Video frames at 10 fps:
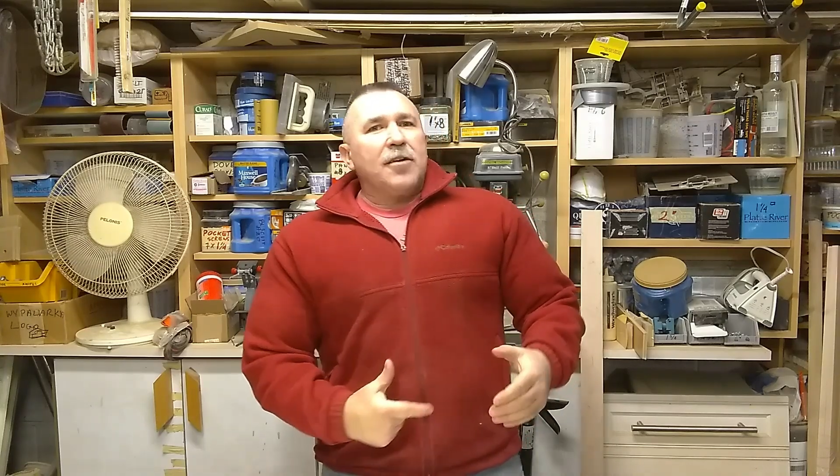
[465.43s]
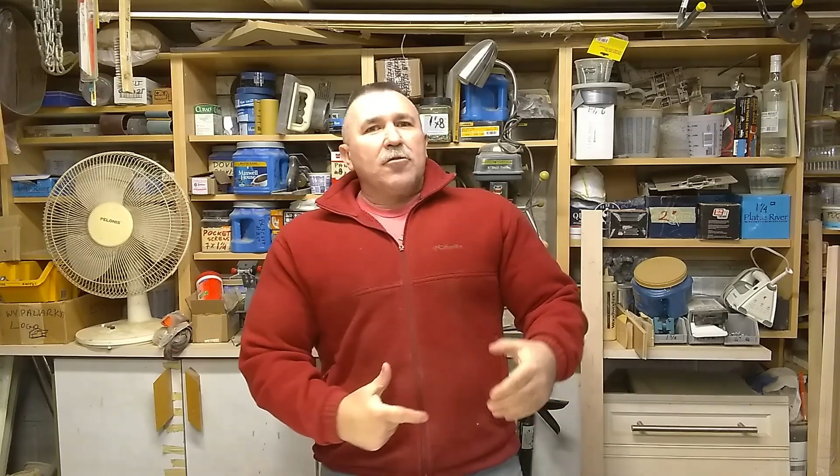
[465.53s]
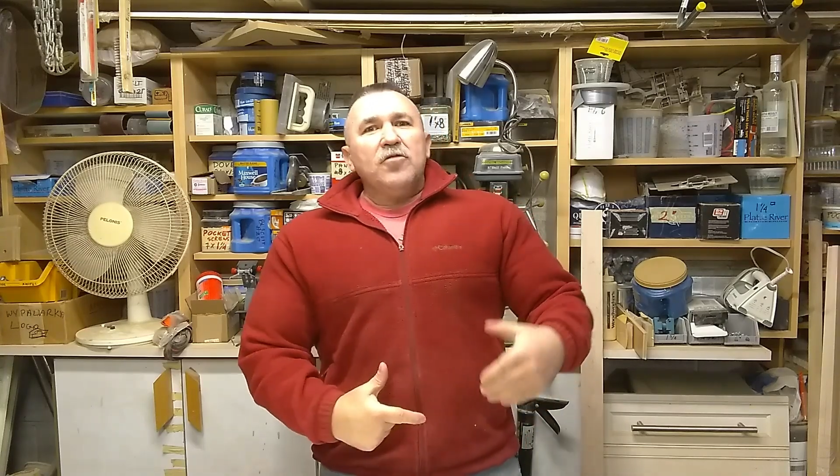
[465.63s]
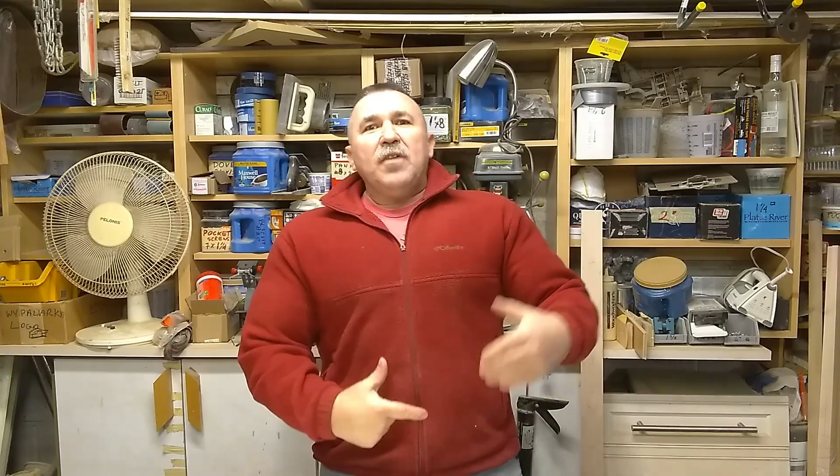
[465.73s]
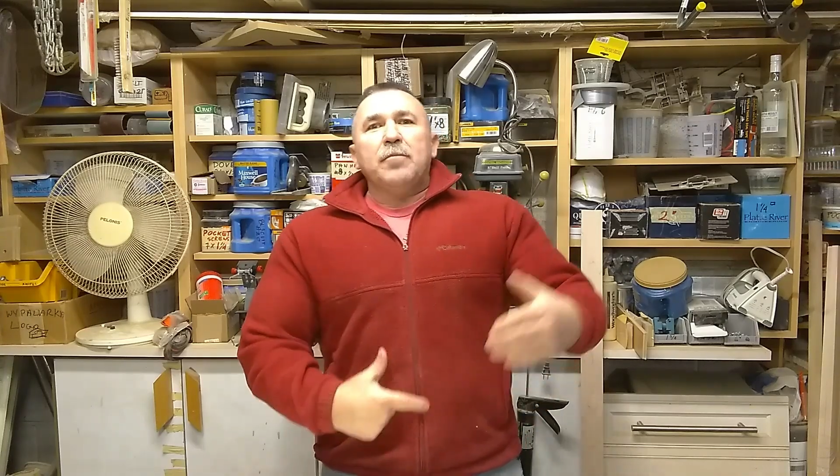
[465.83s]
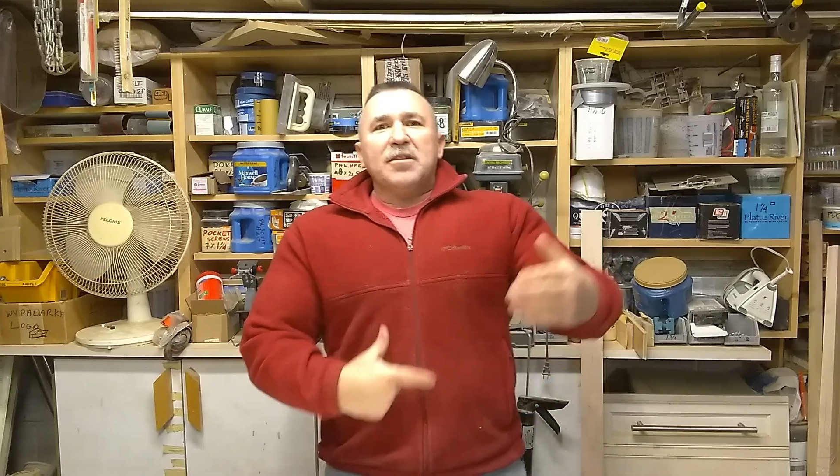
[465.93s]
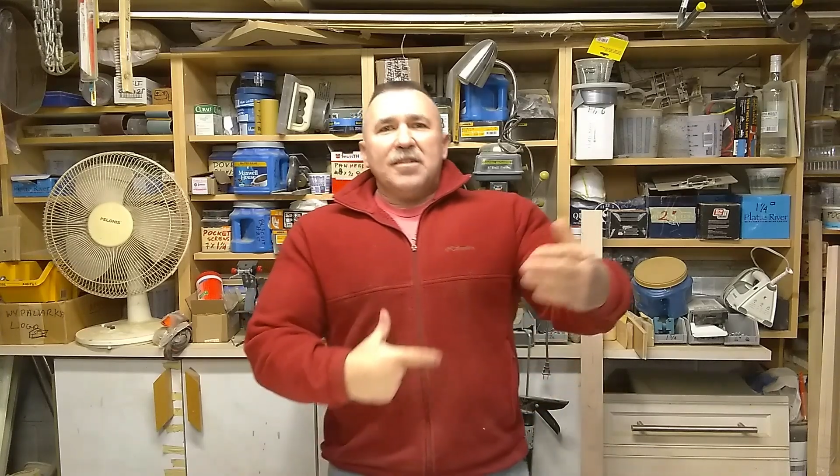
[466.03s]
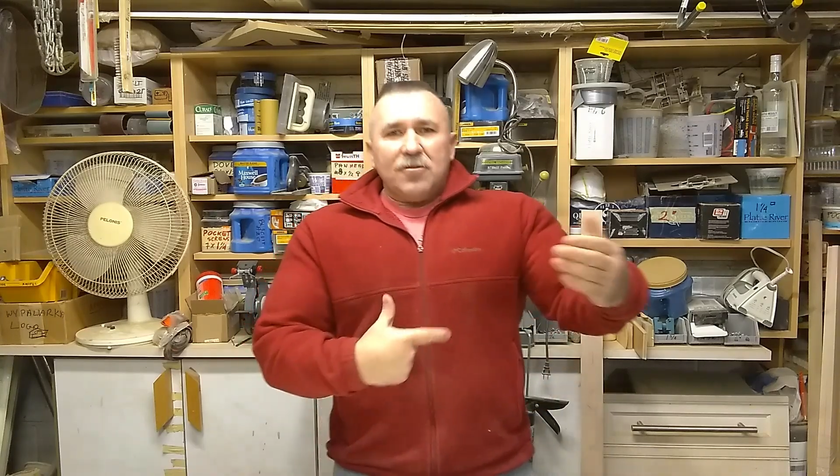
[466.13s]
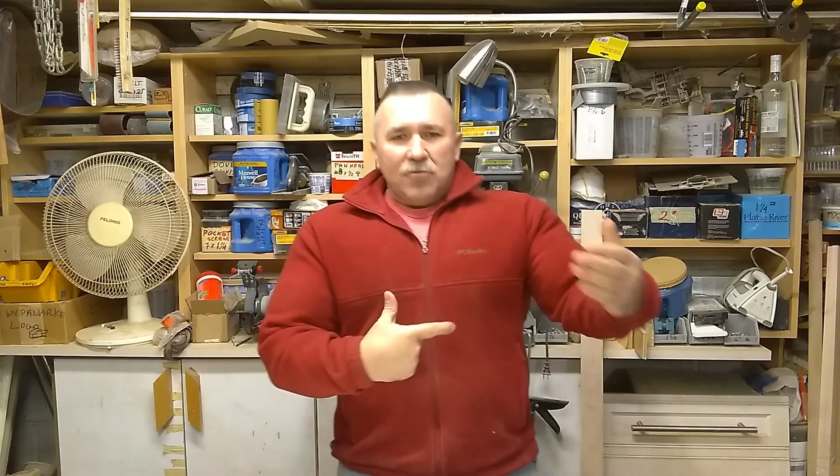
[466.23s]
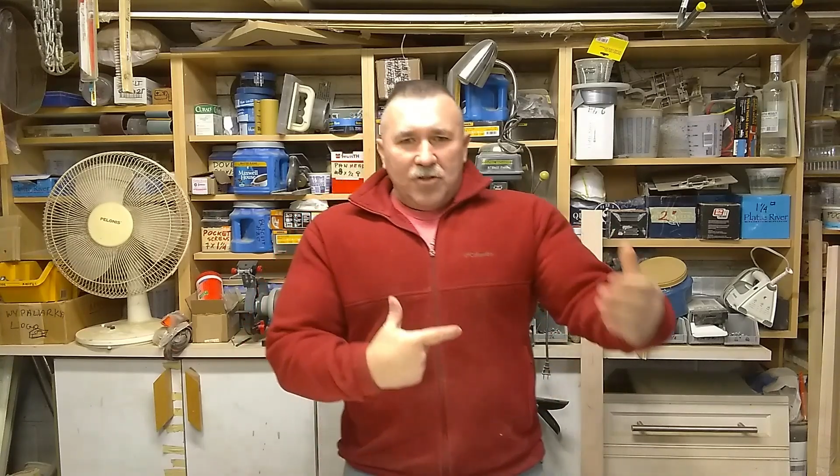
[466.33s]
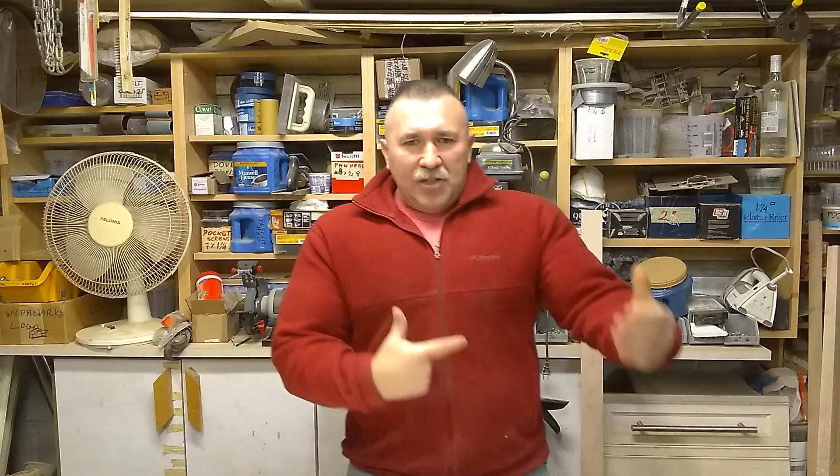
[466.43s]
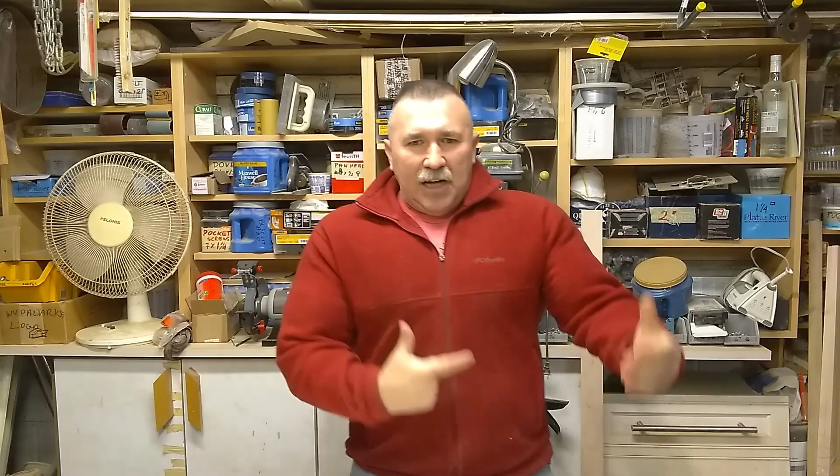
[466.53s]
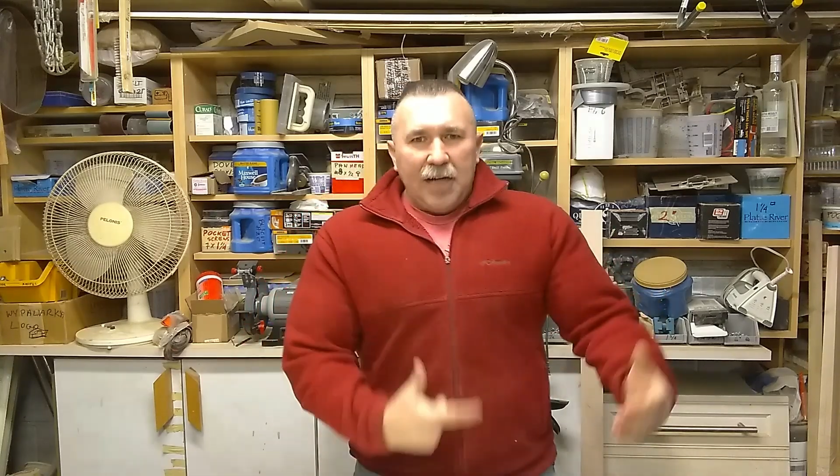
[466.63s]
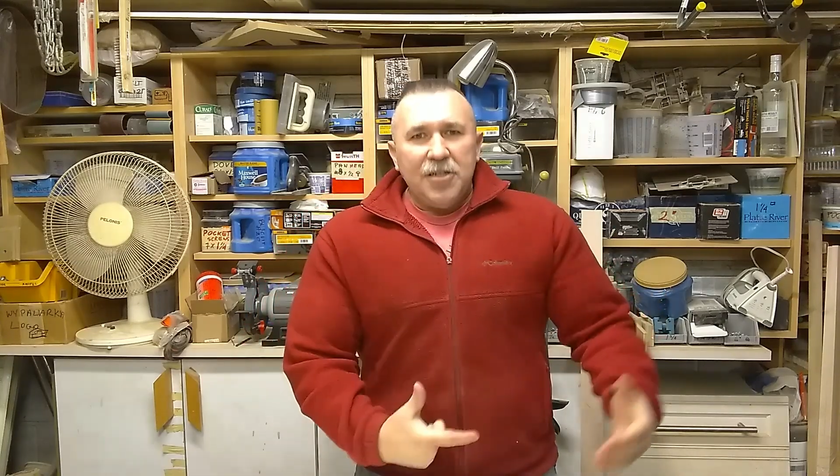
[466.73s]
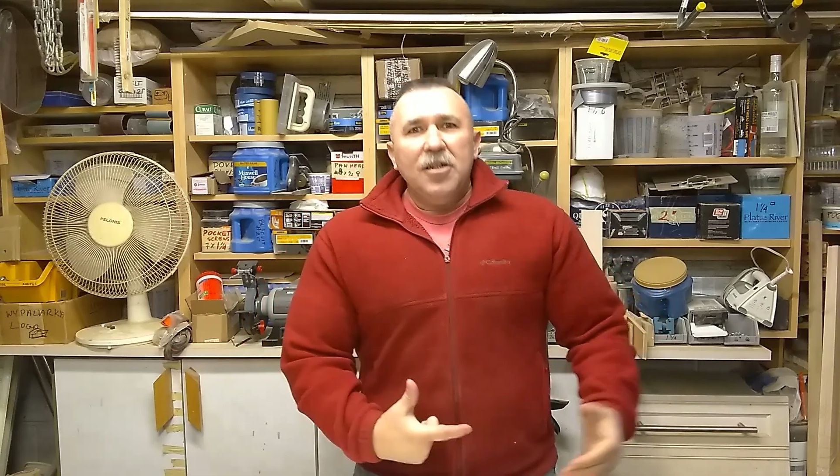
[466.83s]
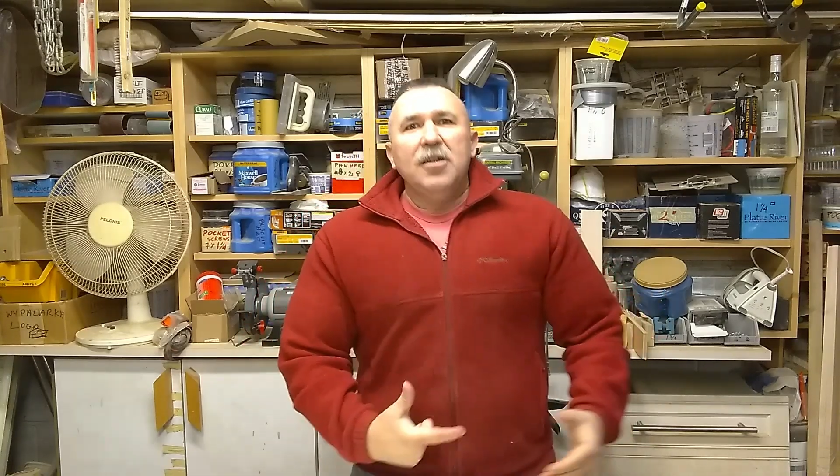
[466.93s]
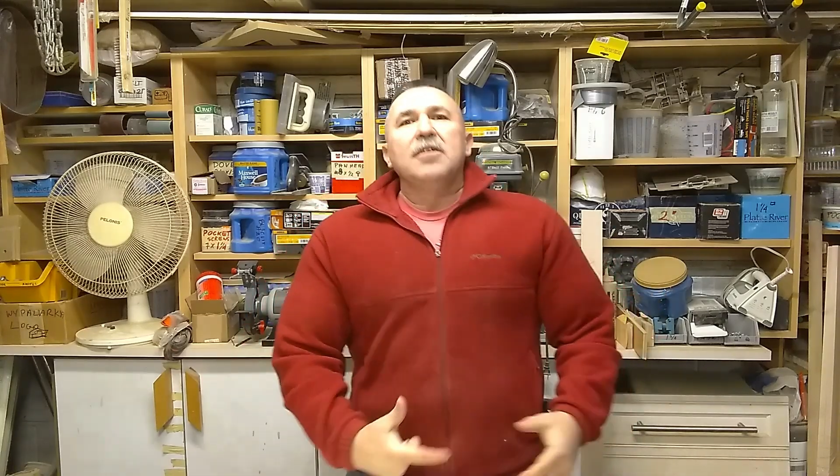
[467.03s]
ktoś Wam chce coś dać,